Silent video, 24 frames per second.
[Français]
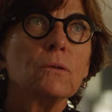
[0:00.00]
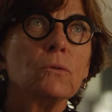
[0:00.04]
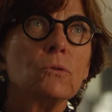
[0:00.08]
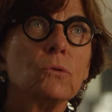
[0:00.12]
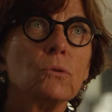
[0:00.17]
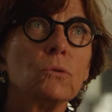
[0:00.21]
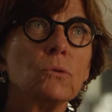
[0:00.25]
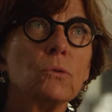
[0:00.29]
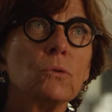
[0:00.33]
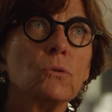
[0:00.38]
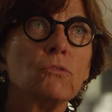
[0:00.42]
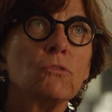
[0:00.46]

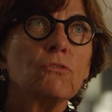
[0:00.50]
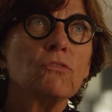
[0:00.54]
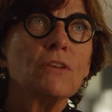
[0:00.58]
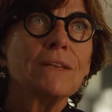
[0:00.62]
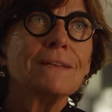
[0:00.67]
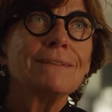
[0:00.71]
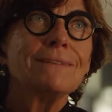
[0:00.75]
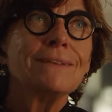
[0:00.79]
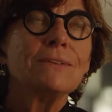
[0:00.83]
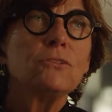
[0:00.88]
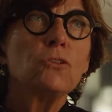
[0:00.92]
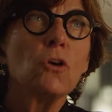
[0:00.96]
le
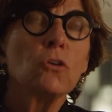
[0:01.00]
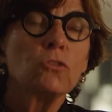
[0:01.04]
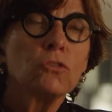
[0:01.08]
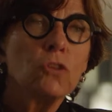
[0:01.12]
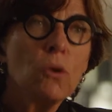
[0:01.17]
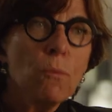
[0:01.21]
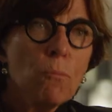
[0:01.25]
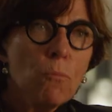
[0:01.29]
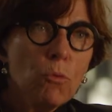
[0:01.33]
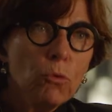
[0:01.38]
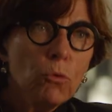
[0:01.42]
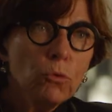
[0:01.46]
fait d'être dans
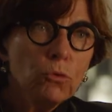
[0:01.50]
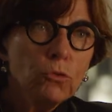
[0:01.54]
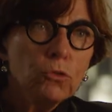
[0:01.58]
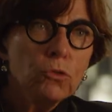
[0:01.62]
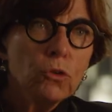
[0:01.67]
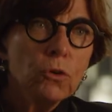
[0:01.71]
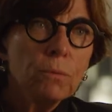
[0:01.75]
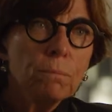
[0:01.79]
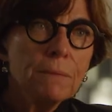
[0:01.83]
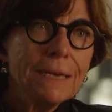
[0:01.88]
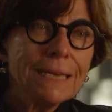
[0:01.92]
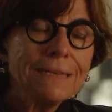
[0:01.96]
un monde
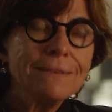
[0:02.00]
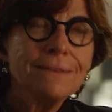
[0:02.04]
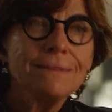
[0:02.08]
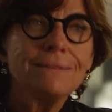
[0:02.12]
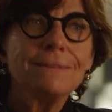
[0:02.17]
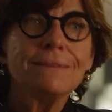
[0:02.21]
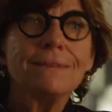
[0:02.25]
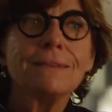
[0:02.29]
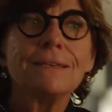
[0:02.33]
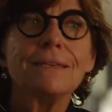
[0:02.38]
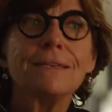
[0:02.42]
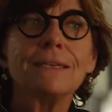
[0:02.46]
d'hommes et
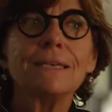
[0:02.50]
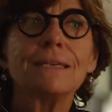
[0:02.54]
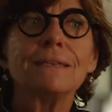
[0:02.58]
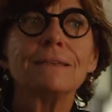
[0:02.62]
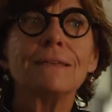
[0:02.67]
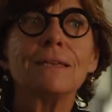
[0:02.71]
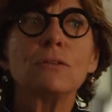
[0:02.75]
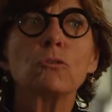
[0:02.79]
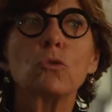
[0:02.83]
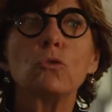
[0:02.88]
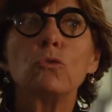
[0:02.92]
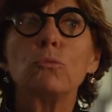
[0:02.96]
d'essayer
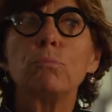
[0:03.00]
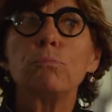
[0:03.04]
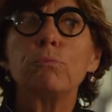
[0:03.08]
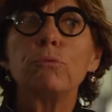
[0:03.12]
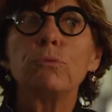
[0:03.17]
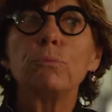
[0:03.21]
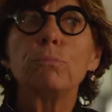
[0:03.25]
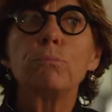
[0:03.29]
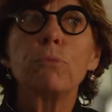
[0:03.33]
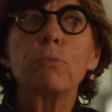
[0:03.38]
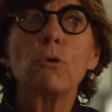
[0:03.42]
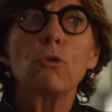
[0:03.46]
d'être le
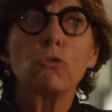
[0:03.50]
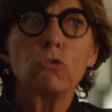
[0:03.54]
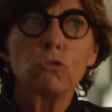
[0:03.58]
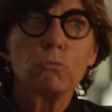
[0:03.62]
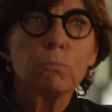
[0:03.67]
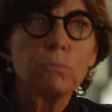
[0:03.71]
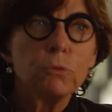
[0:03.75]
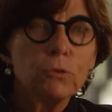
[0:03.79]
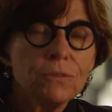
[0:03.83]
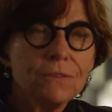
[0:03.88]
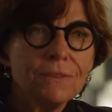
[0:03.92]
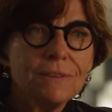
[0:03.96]
plus proche
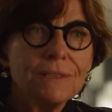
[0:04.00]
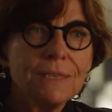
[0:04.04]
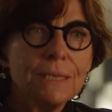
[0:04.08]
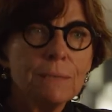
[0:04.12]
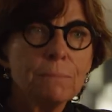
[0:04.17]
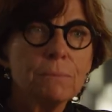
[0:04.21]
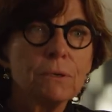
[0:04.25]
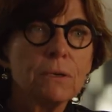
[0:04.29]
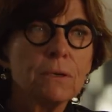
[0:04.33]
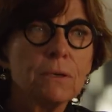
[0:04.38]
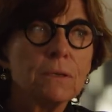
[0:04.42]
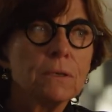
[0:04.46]

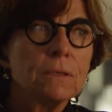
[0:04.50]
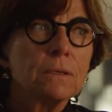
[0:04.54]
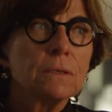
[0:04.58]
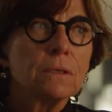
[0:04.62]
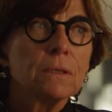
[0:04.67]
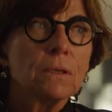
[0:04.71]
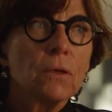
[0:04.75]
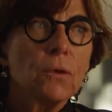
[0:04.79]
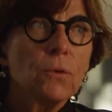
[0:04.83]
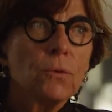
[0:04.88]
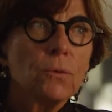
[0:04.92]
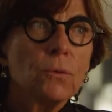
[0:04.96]
possible
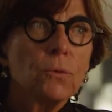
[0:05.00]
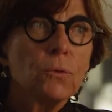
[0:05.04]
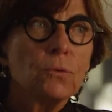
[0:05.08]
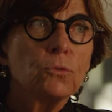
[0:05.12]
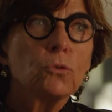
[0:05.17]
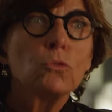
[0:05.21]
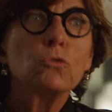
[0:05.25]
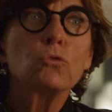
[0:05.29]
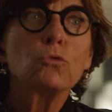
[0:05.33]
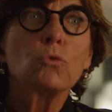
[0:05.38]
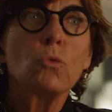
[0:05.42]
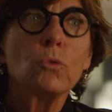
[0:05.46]
euh,
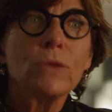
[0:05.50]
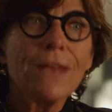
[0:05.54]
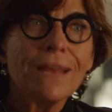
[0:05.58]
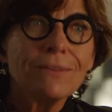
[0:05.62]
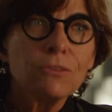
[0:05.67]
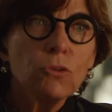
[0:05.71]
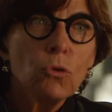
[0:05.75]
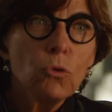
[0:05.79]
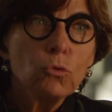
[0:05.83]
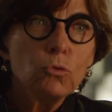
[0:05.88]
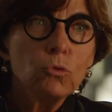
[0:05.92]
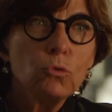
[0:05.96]
de ce qu'on
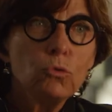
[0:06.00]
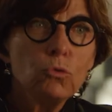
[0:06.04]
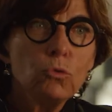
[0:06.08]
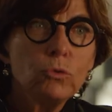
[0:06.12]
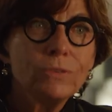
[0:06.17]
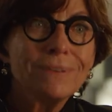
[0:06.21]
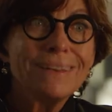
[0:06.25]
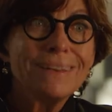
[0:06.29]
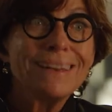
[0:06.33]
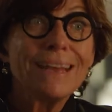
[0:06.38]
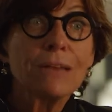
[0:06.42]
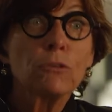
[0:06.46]
attend de nous,
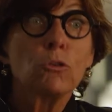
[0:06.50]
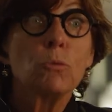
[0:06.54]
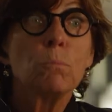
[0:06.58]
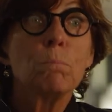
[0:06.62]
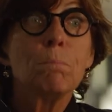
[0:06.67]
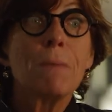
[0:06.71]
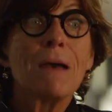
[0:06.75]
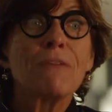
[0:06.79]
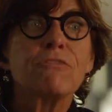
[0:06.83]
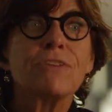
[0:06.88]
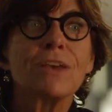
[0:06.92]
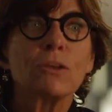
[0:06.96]
c'est-à-dire de ne
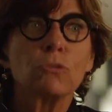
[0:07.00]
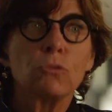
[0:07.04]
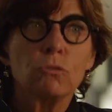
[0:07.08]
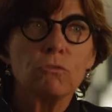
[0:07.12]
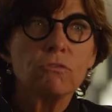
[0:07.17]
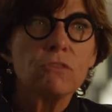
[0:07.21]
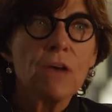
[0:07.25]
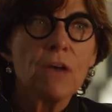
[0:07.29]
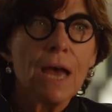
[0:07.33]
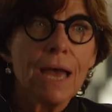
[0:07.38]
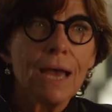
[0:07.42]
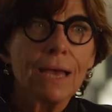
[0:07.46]
pas faire de
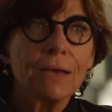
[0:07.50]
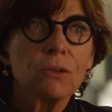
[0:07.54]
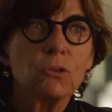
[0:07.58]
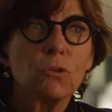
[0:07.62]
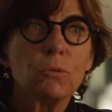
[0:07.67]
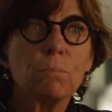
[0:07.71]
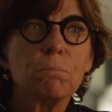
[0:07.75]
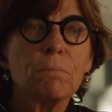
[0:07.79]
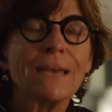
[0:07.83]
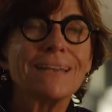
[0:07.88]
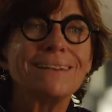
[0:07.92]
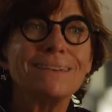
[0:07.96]
vagues, de
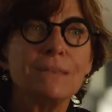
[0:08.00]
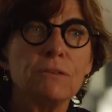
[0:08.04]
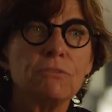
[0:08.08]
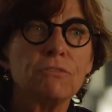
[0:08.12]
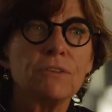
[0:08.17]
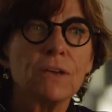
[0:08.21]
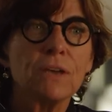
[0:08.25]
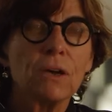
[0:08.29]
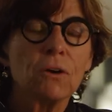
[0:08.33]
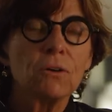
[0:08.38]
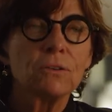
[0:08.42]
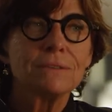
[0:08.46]
ne pas être
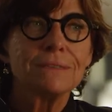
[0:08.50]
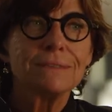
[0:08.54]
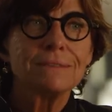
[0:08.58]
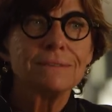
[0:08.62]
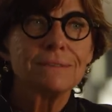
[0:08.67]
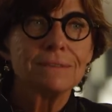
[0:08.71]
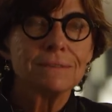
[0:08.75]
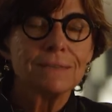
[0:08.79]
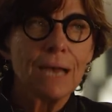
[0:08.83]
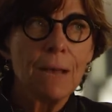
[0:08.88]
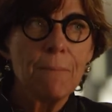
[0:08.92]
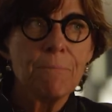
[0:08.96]
différente,
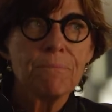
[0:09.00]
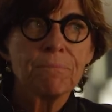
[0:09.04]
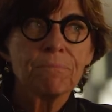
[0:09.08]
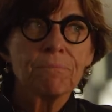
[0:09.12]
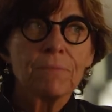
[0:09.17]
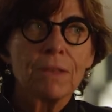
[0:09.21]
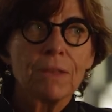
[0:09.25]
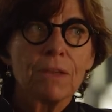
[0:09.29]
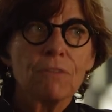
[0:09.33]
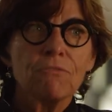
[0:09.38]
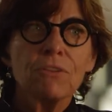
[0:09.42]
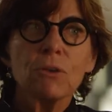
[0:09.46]
etc.,
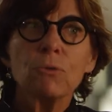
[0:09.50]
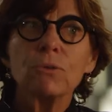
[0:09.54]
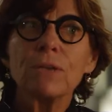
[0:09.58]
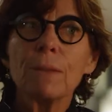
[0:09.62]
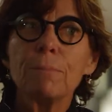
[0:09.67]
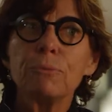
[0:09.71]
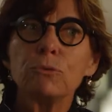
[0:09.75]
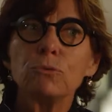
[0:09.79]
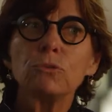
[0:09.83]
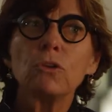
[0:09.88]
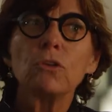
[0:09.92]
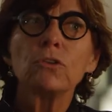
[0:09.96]
fait qu'on a
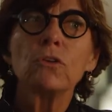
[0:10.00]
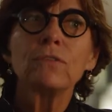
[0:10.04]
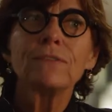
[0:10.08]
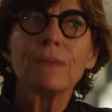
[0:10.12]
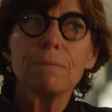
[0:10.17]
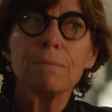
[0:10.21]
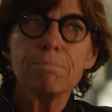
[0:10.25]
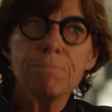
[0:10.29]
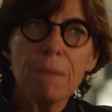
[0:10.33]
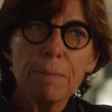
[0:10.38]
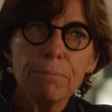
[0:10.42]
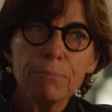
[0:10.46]
plutôt tendance à
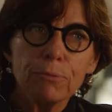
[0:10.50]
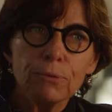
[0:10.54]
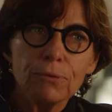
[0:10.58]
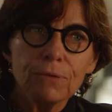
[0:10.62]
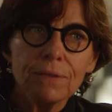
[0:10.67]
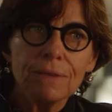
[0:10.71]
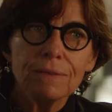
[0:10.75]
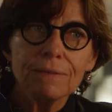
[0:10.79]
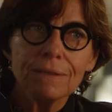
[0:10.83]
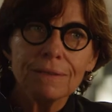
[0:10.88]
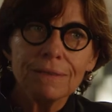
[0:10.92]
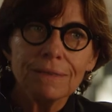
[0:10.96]
ne pas
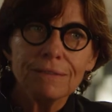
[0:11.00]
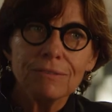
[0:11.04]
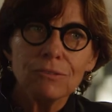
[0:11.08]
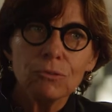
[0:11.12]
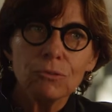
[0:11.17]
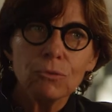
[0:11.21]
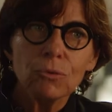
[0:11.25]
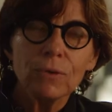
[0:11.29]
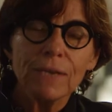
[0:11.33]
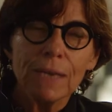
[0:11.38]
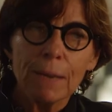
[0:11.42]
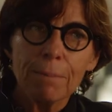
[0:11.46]
poser cette
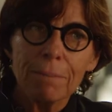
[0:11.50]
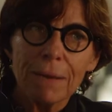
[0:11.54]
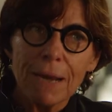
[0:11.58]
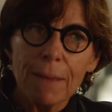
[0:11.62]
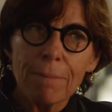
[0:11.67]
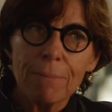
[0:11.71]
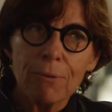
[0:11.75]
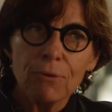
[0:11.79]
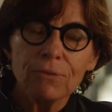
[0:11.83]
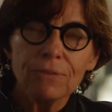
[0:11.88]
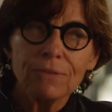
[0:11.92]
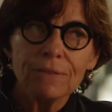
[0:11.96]
question, il n'y en a pas la
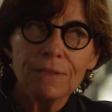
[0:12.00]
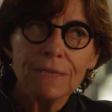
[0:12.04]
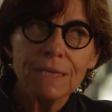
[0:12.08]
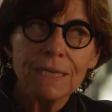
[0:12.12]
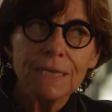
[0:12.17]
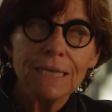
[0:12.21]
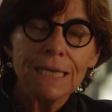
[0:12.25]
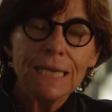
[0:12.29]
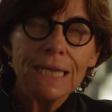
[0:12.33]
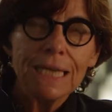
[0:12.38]
pensée.